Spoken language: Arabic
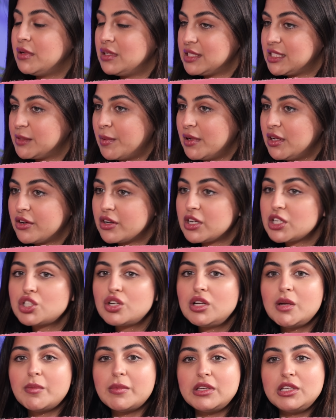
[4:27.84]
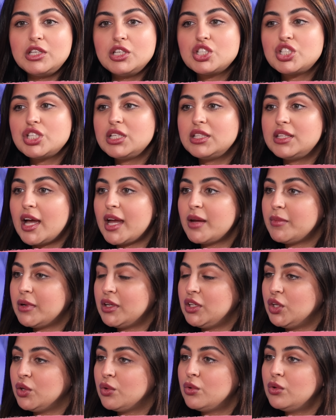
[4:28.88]
بالنسبه للرجل لما يجي دائما
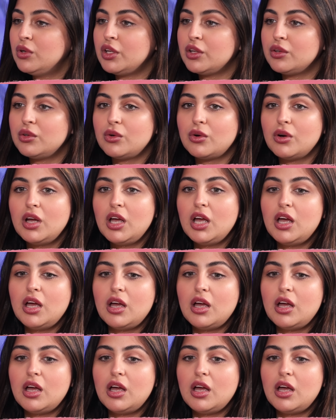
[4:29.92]
يقول انه